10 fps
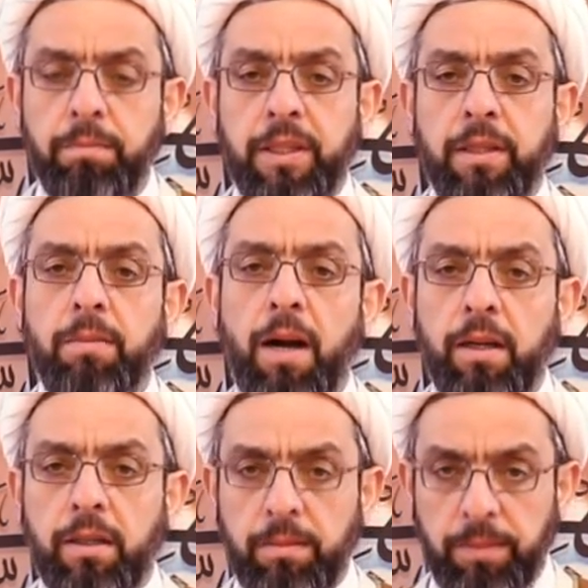bizim
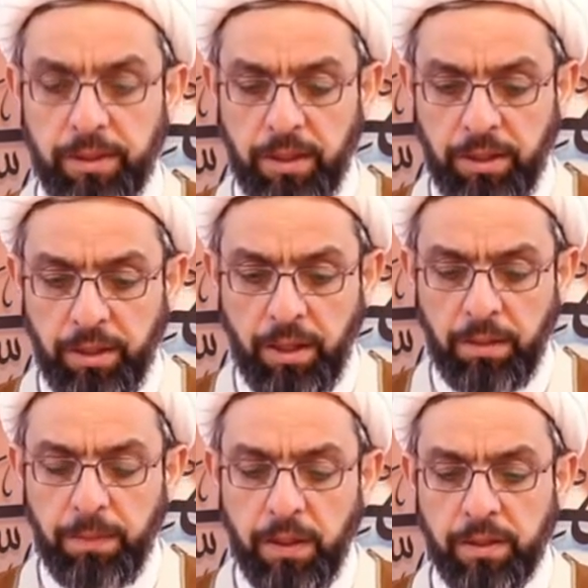hakkımızda
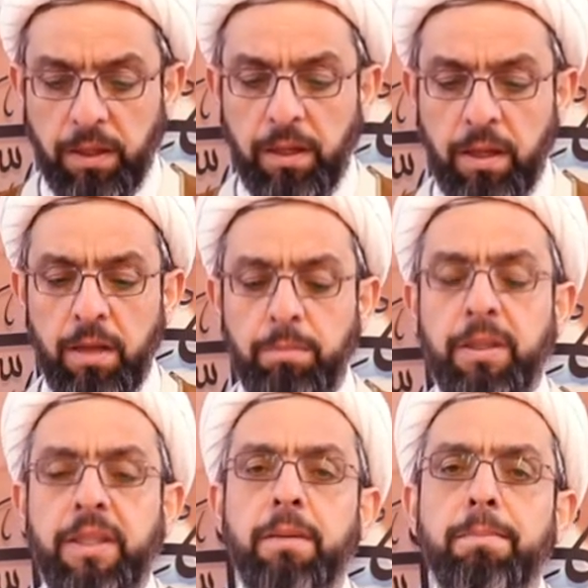kitap yazan,
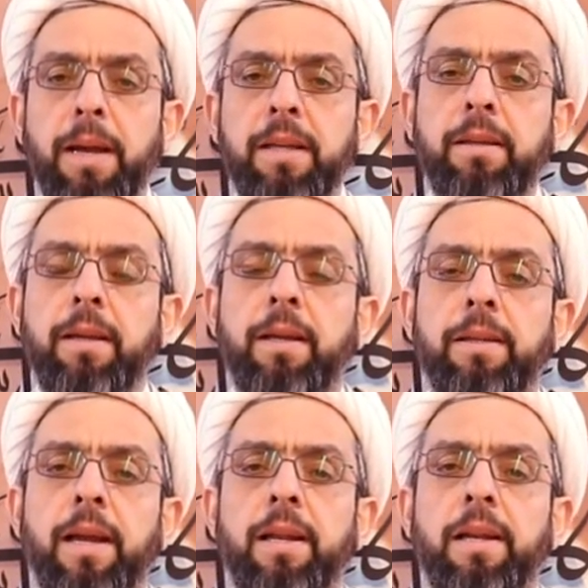bizi met
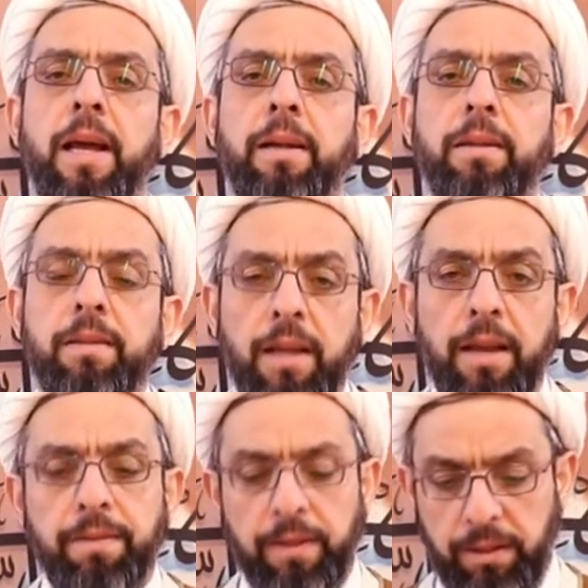edenleri
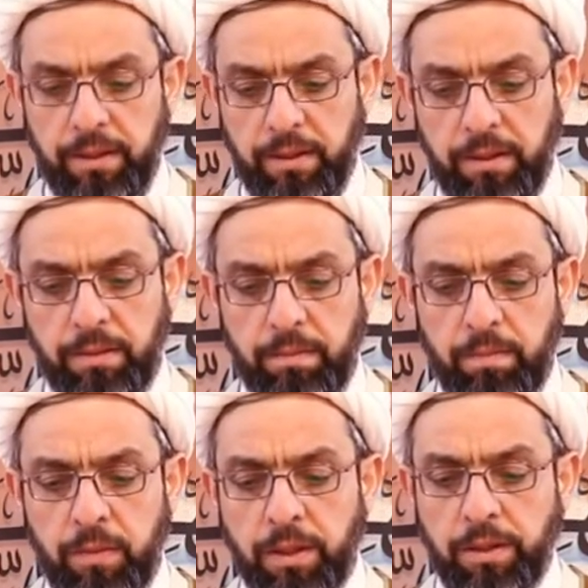sevin.
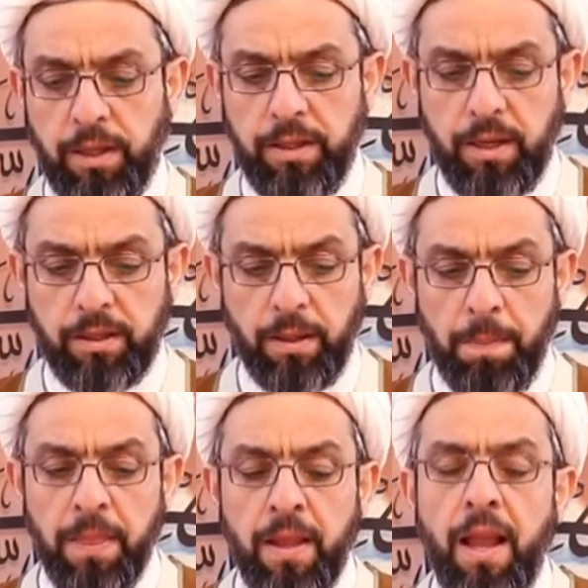Kısacası
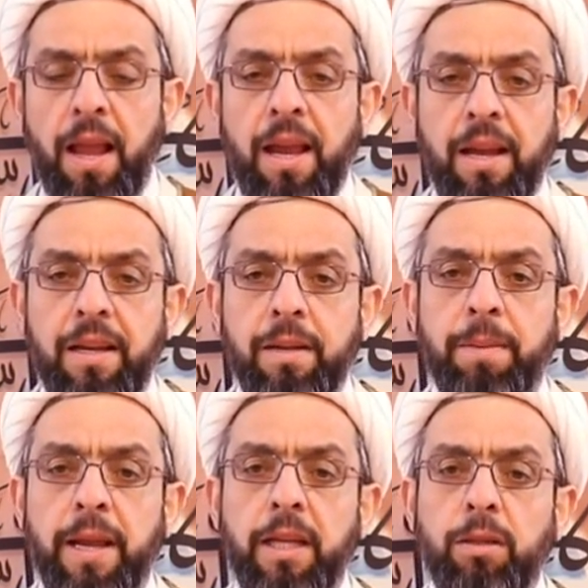ehli
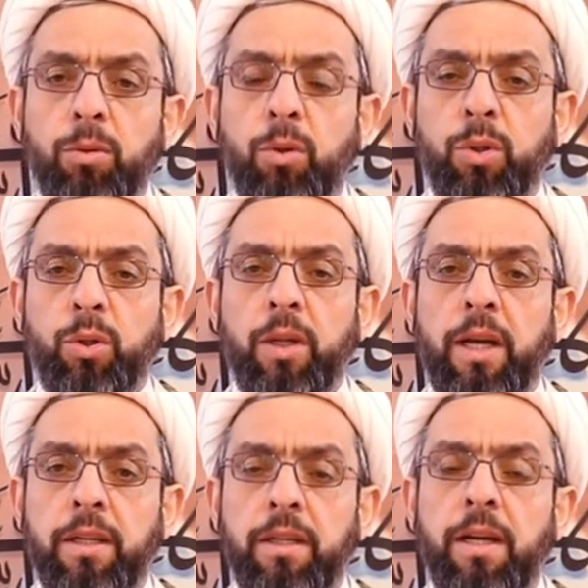beyt
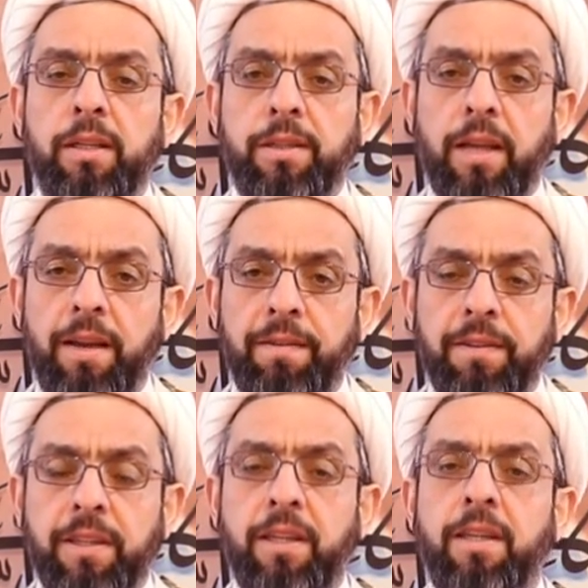dostlarına
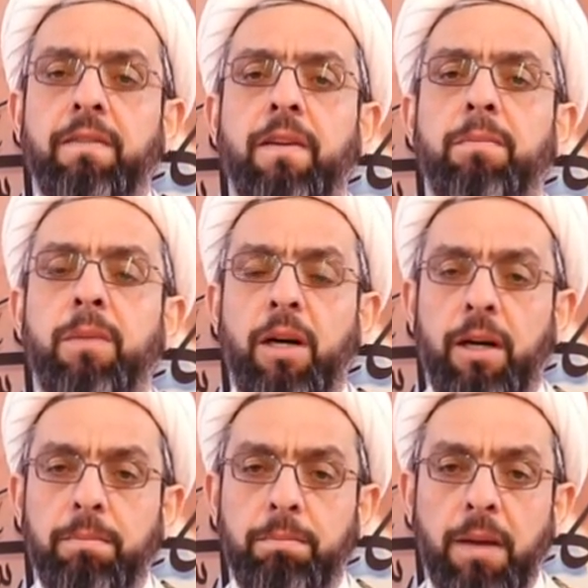sevgi ve
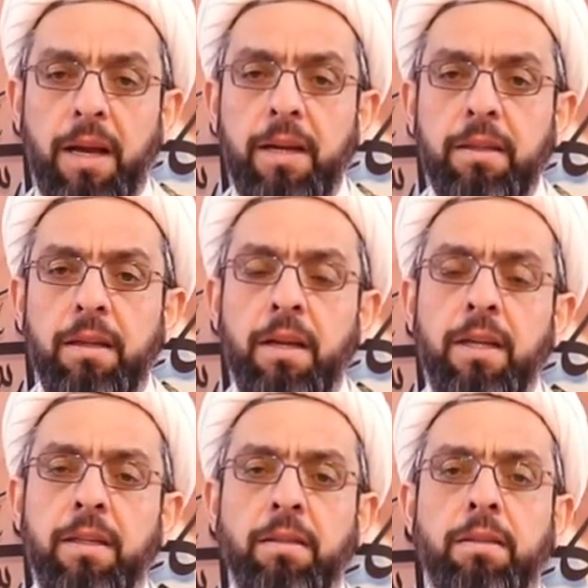muhabbet
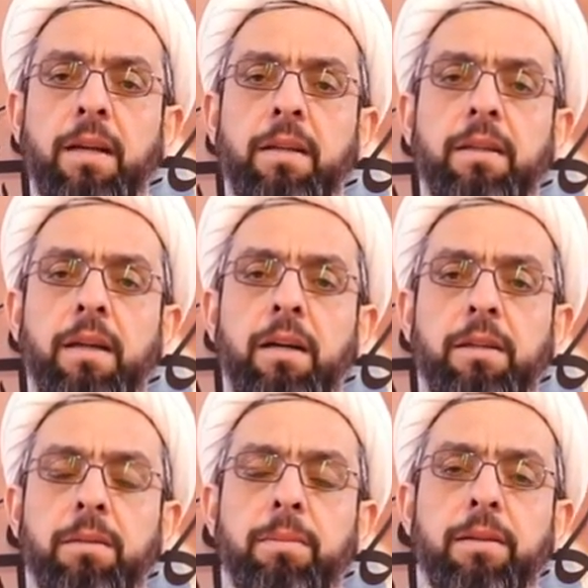insanın
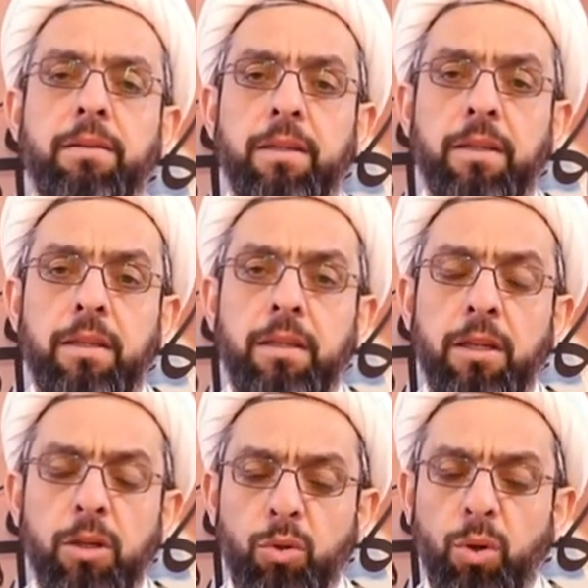
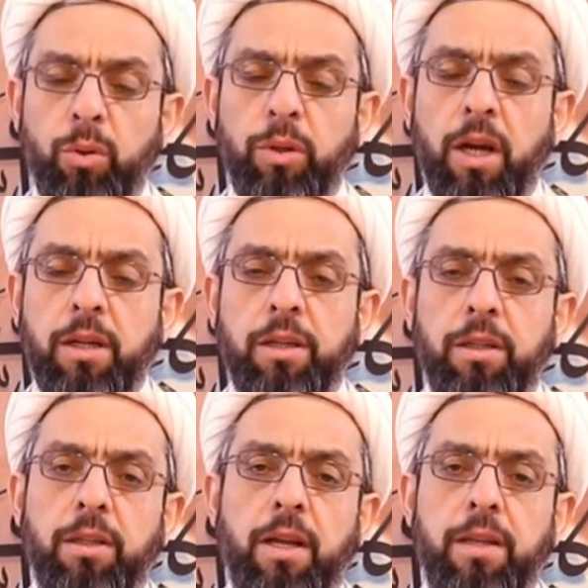akıbetini çok
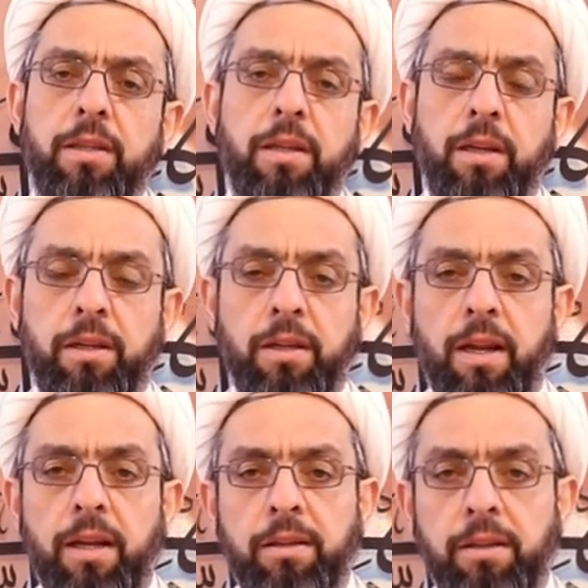yakından
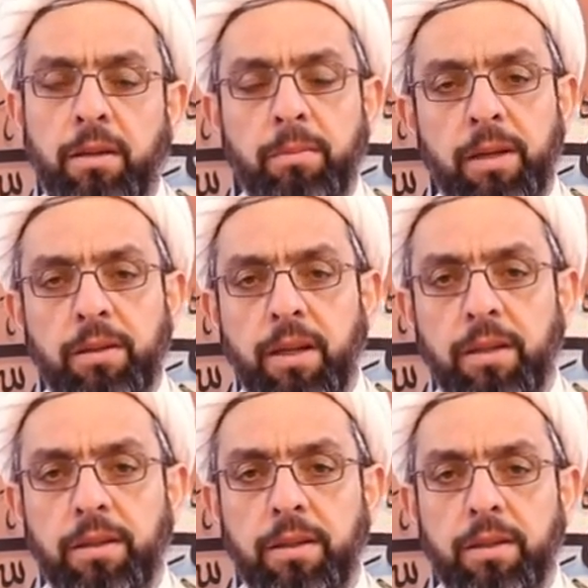
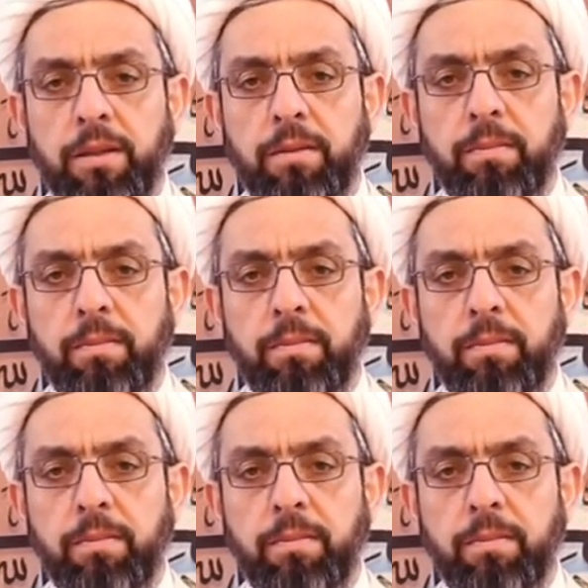ilgilendirmektedir.